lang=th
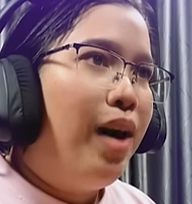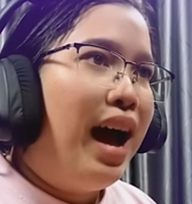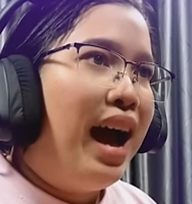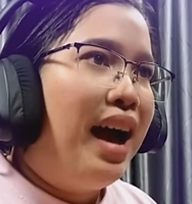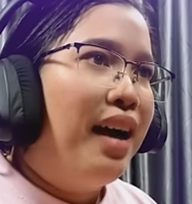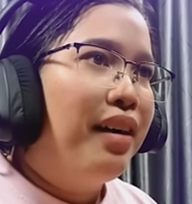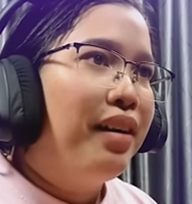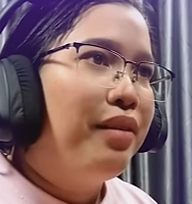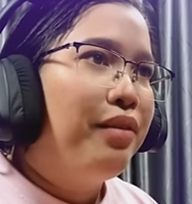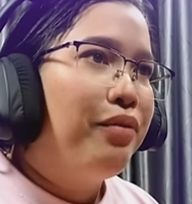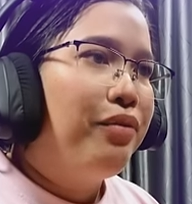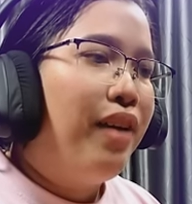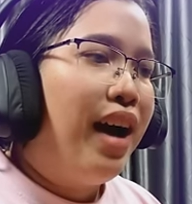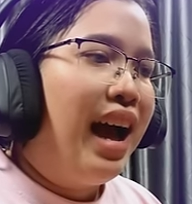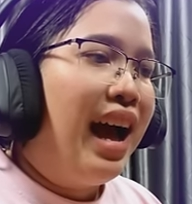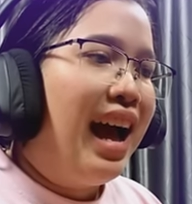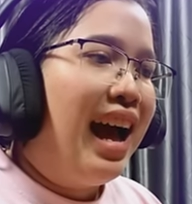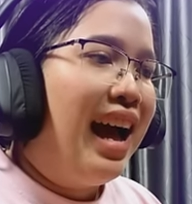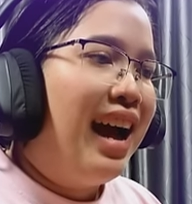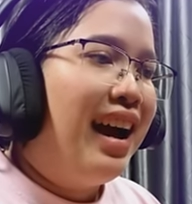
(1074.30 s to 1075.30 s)
วาง
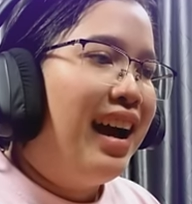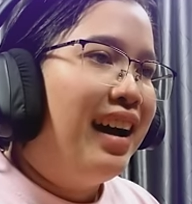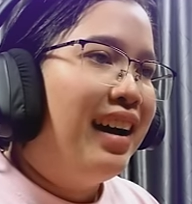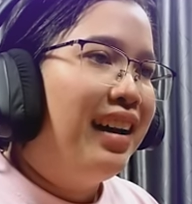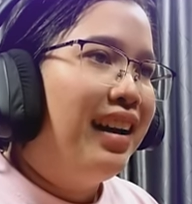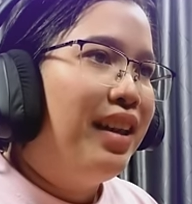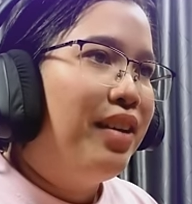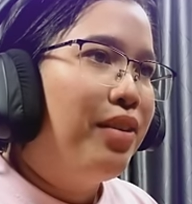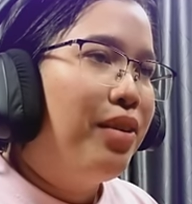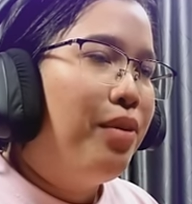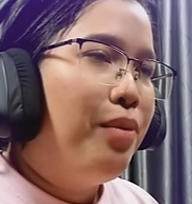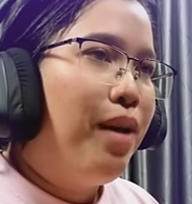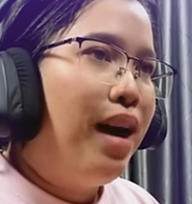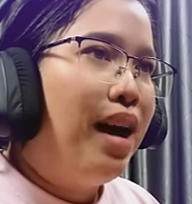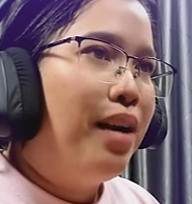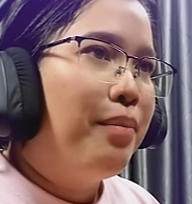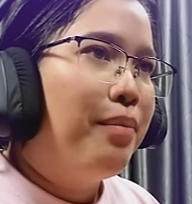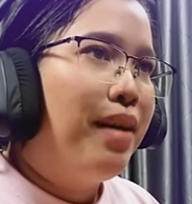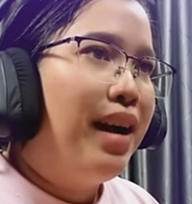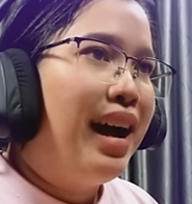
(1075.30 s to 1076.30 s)
ฟางแล้วก็
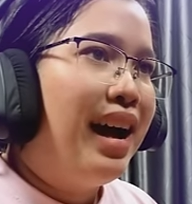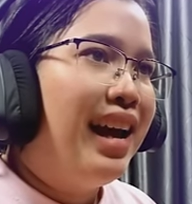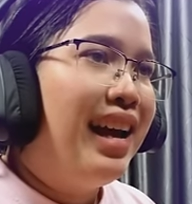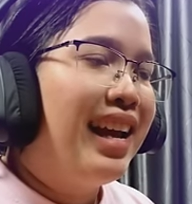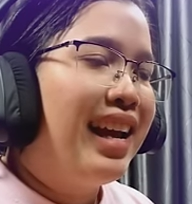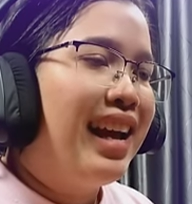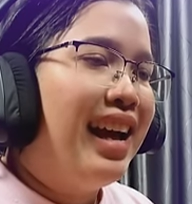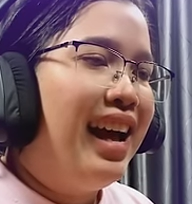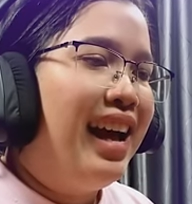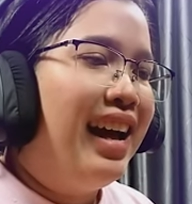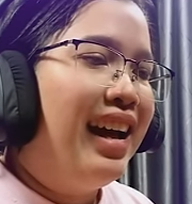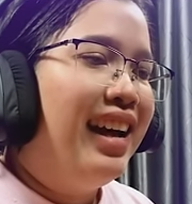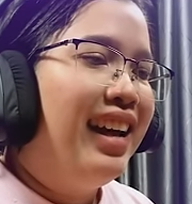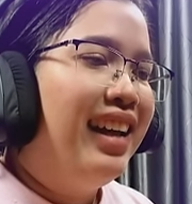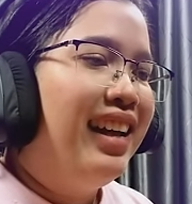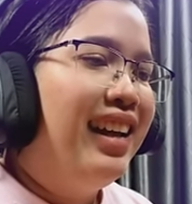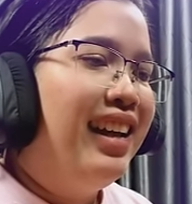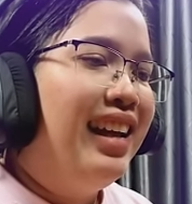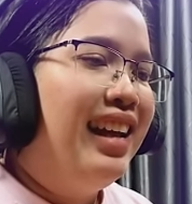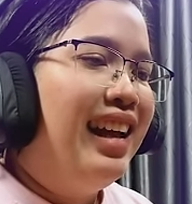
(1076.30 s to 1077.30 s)
วางไม้ค่ะ
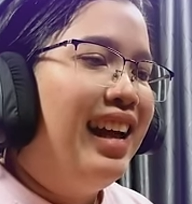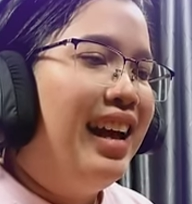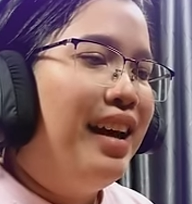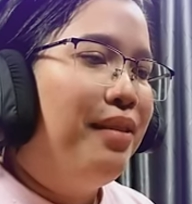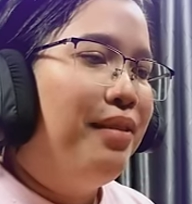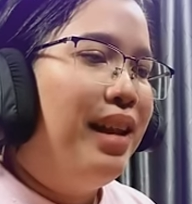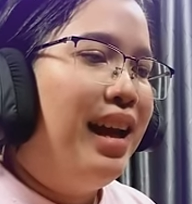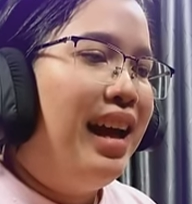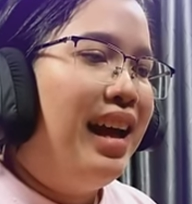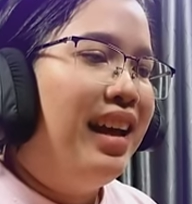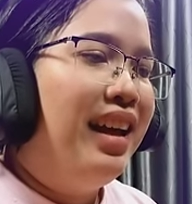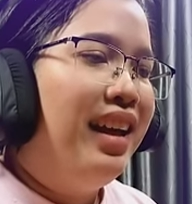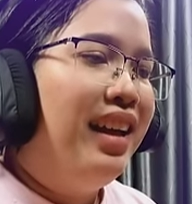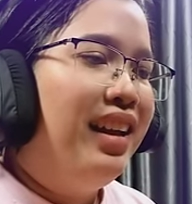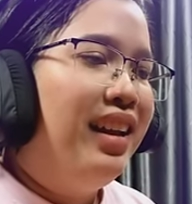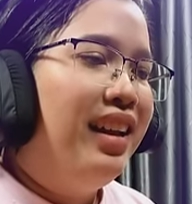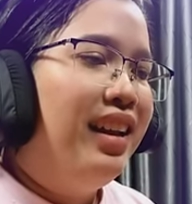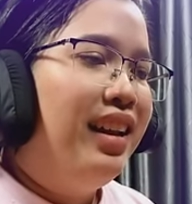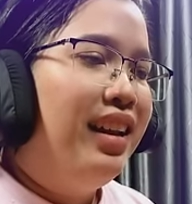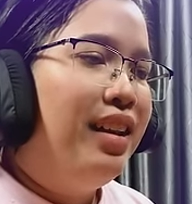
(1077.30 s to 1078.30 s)
เอาล่ะ
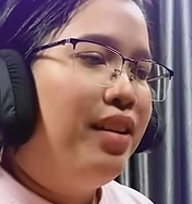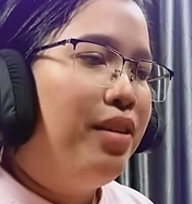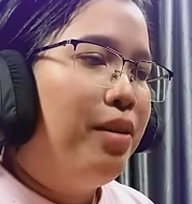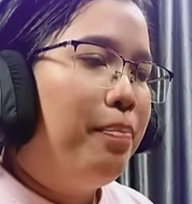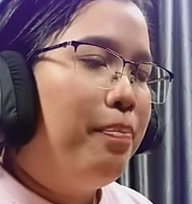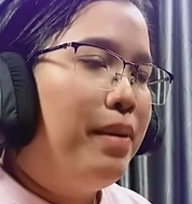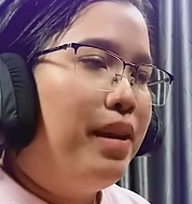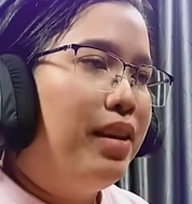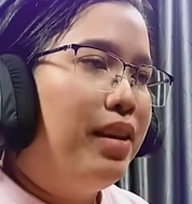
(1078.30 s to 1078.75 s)
แล้วก็